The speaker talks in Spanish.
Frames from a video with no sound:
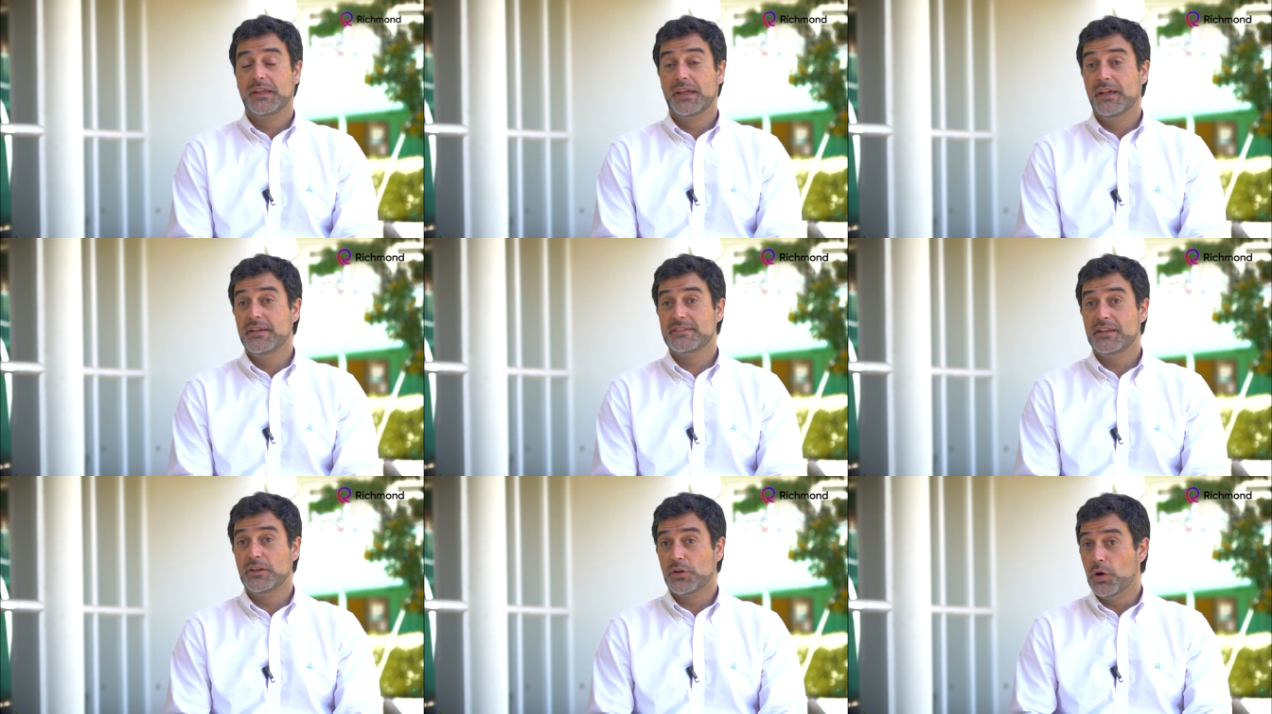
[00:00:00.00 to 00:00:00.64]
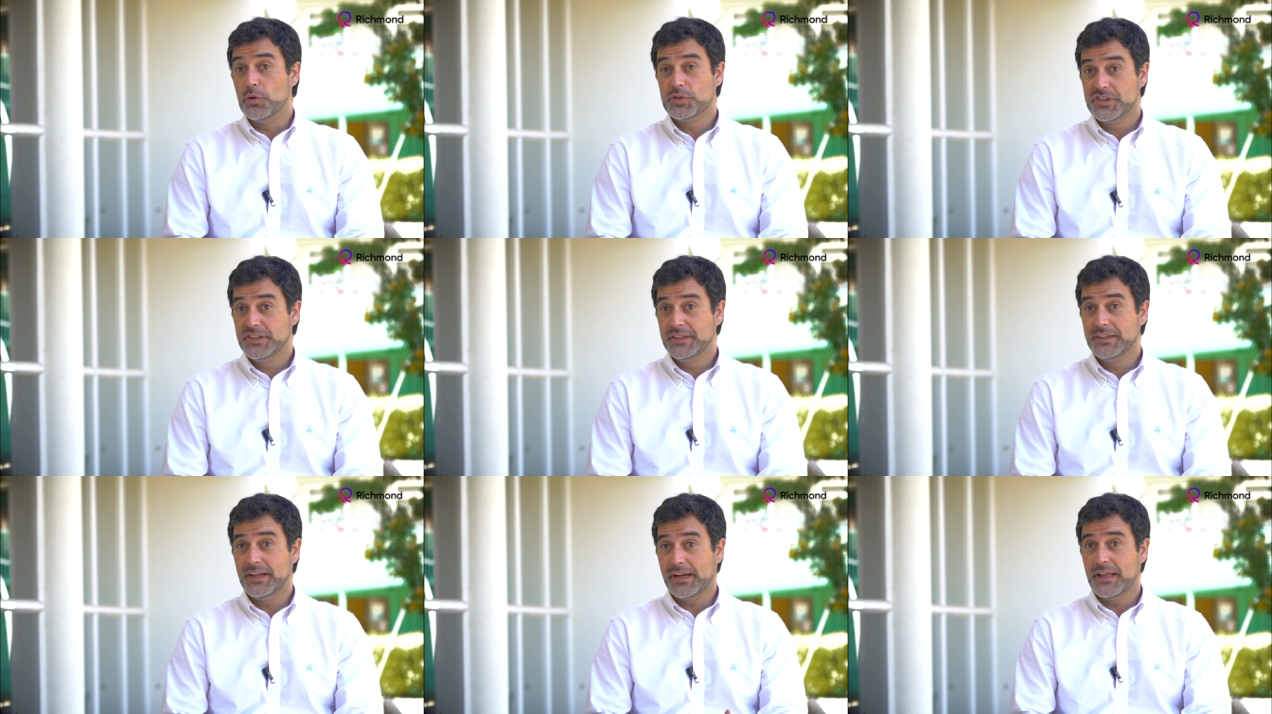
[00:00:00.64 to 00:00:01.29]
que es el
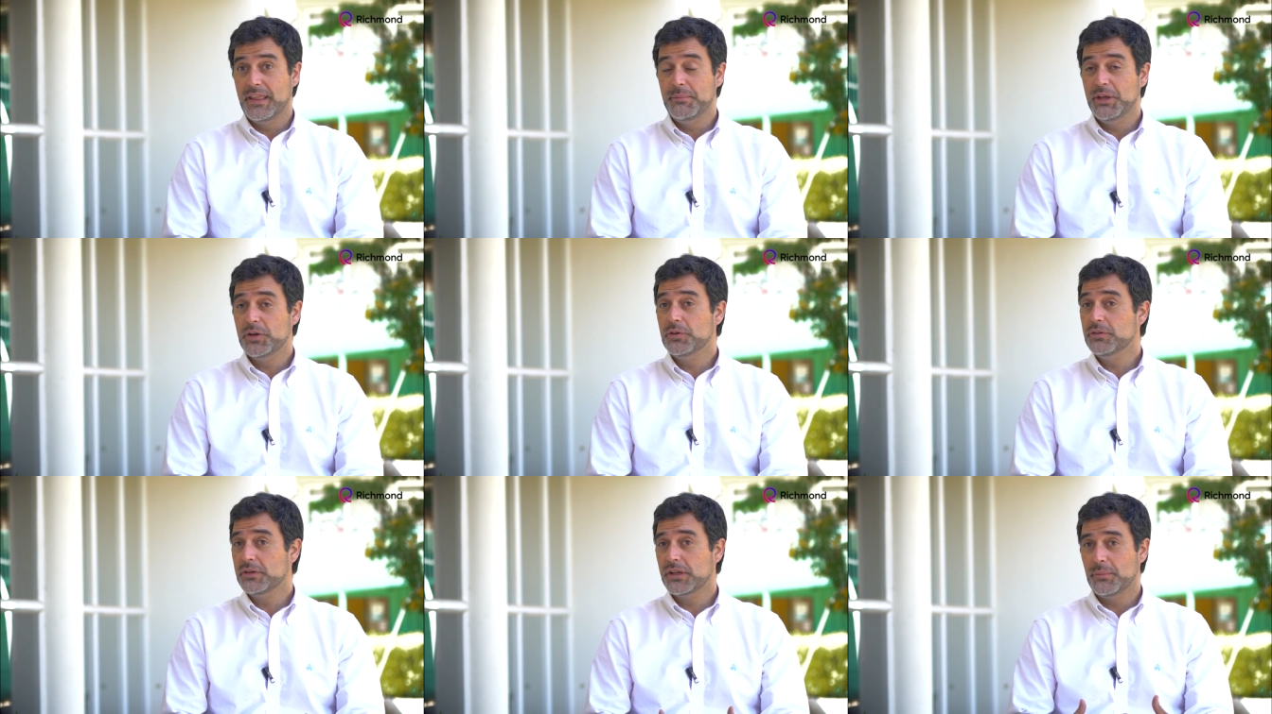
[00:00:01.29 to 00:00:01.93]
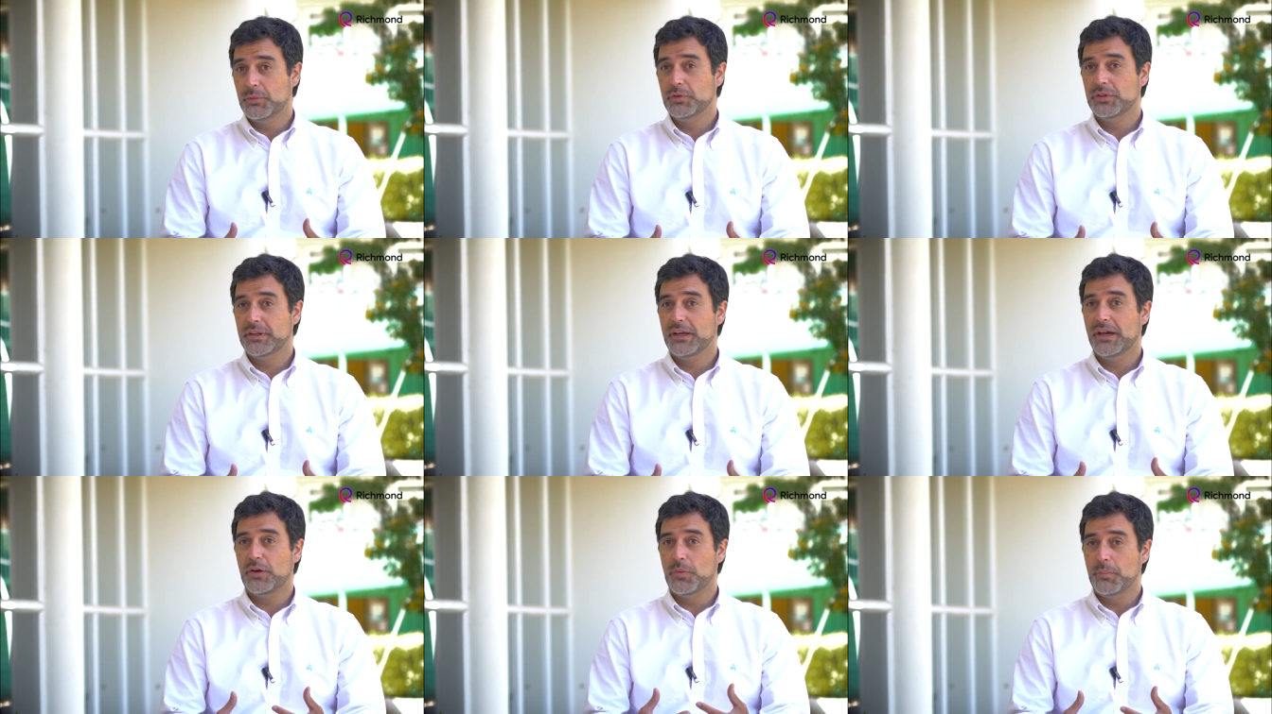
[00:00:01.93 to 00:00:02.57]
coaching académico, que
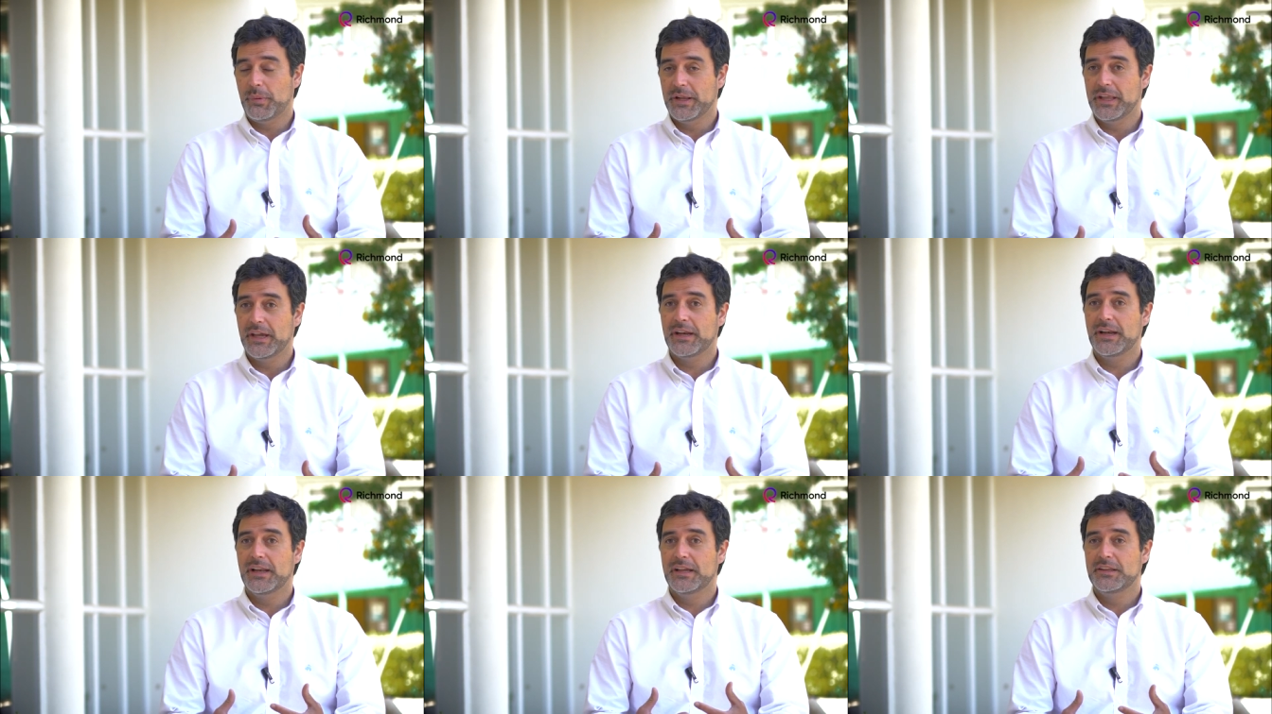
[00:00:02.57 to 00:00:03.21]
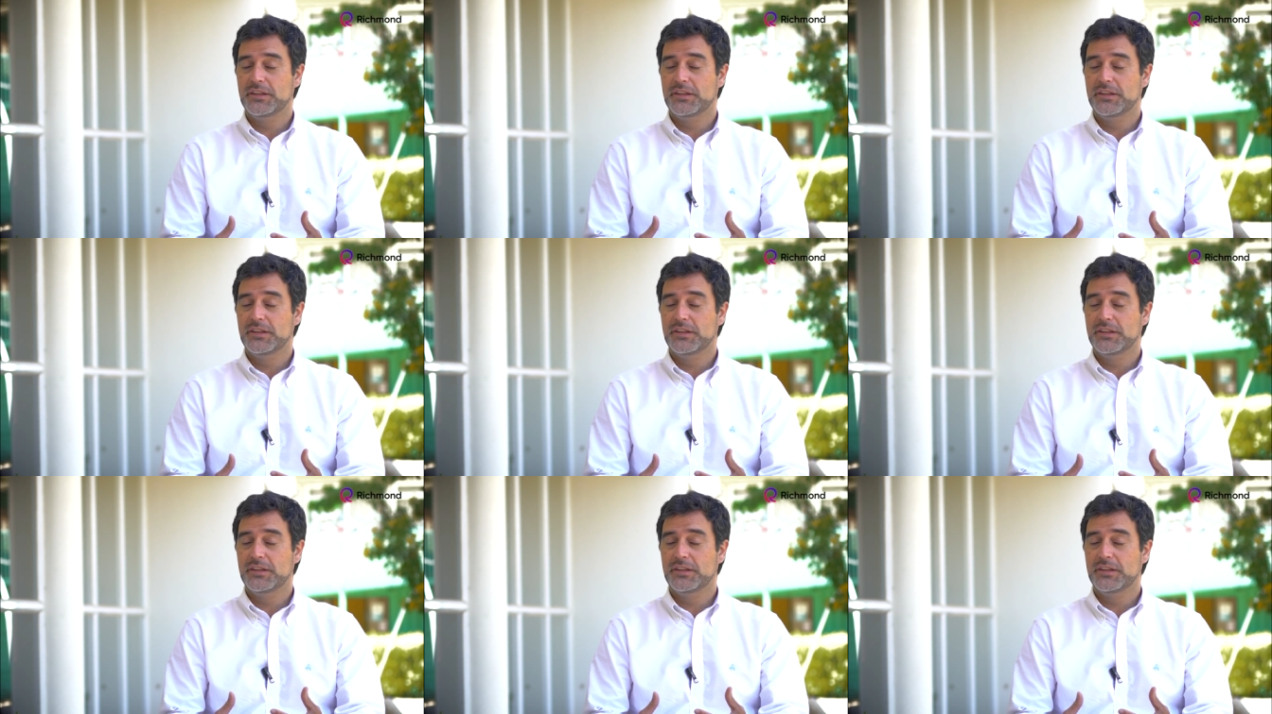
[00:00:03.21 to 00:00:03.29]
apunta a acompañar a las